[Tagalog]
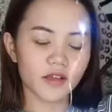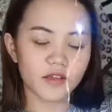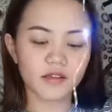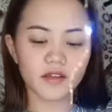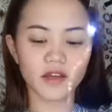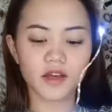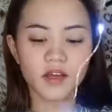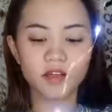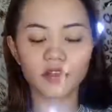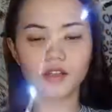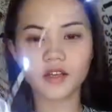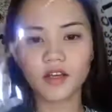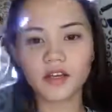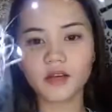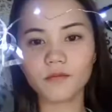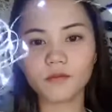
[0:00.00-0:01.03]
Ayan.
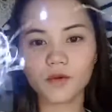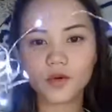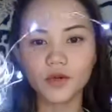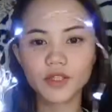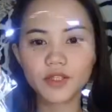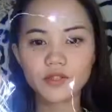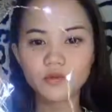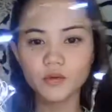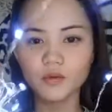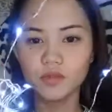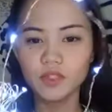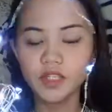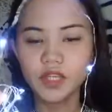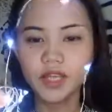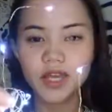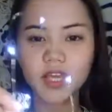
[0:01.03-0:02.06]
Alam ko, it's
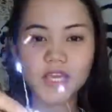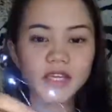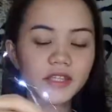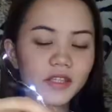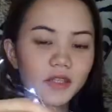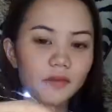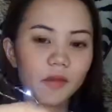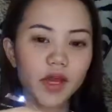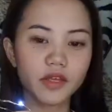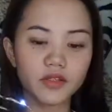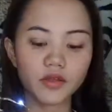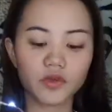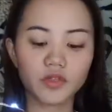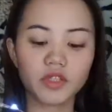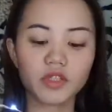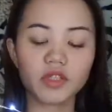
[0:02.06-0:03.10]
only 80
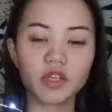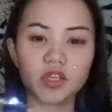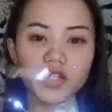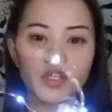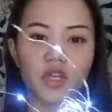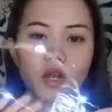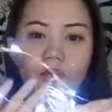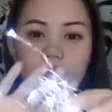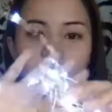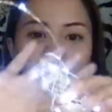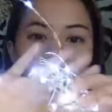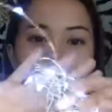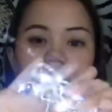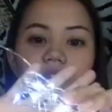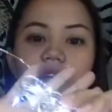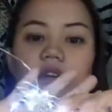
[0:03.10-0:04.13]
pesos sa Shopee.